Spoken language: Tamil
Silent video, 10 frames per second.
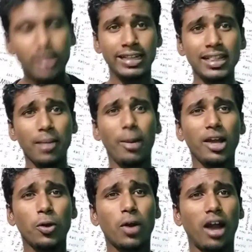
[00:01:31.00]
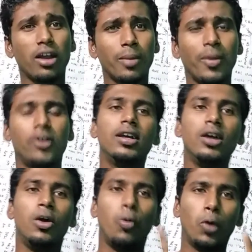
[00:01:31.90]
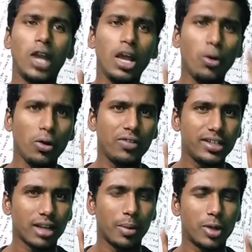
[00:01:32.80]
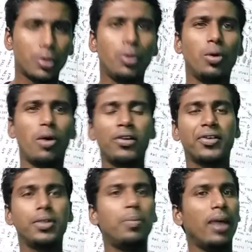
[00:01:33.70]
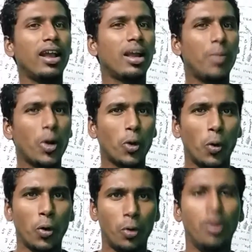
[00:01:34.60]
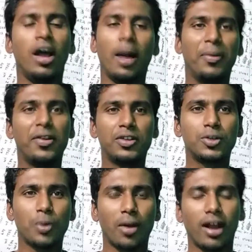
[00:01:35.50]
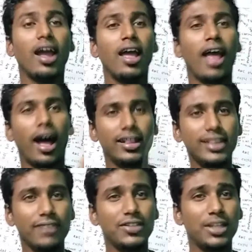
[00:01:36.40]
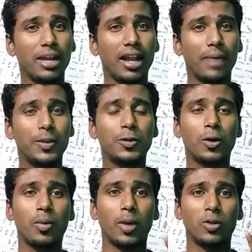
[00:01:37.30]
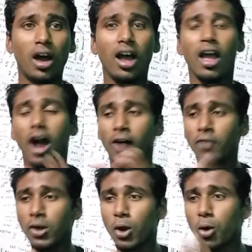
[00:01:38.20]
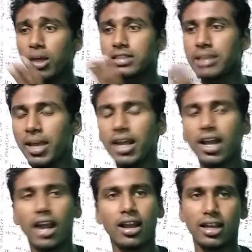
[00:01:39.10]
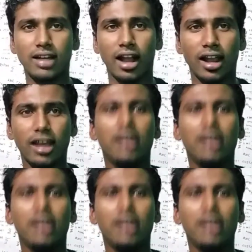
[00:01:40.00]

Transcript: இந்த மாதிரி ஒரு ஆளுக்குமே வந்து ஒரே ஒரு விஷயத்துல மட்டும் அவருக்கு வந்து பயங்கரமா கோவம் வரும் அப்படின்னு வந்து சொல்றாங்க அந்த விஷயம் என்ன அப்படின்னு சொல்லிட்டு பார்த்தோம்னா அவங்களோட சமயக்காரங்க இருக்காங்கல்ல